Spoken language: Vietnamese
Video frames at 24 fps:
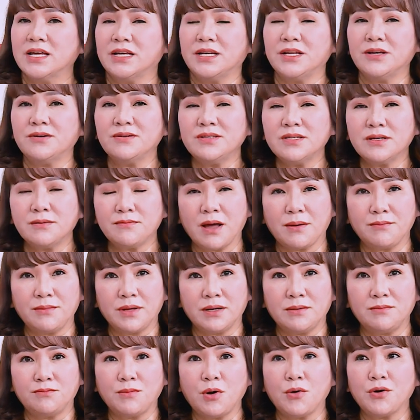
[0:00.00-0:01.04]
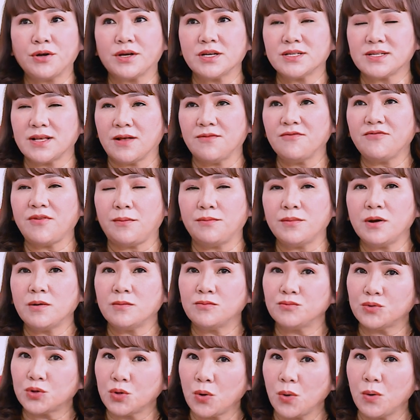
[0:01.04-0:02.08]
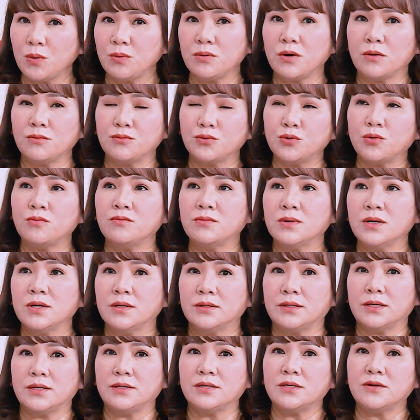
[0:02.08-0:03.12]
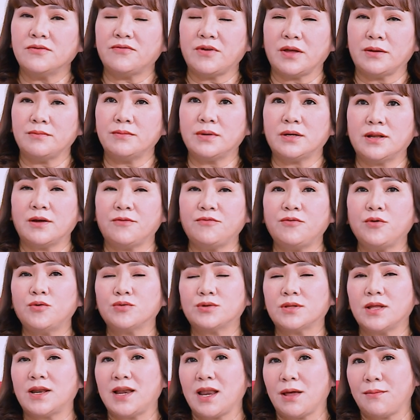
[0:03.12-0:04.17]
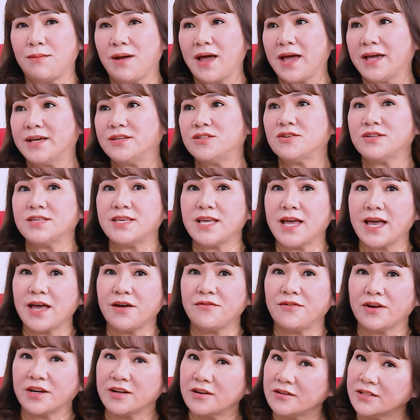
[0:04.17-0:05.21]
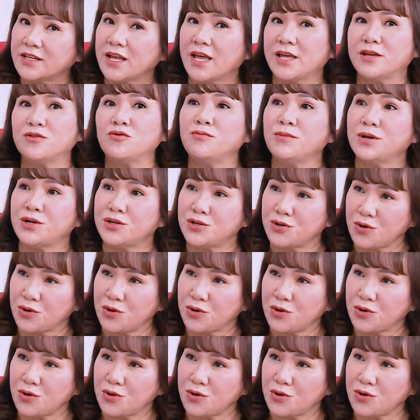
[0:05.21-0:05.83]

Nếu như mà mình bôi cái sản phẩm không tốt, không đúng, thì như vậy mình đã vô tình làm hại cho da và cơ thể của mình